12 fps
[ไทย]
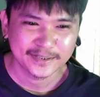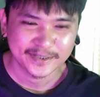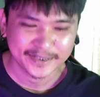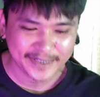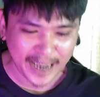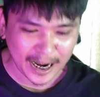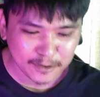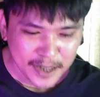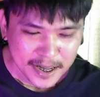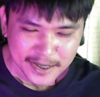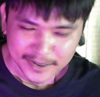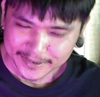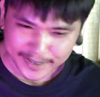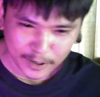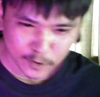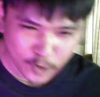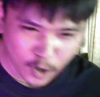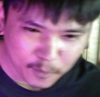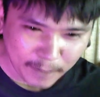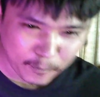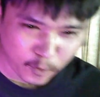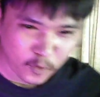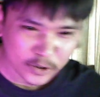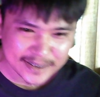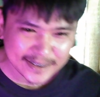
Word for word: เสียงเสียงเขาแบบโคตรที่จ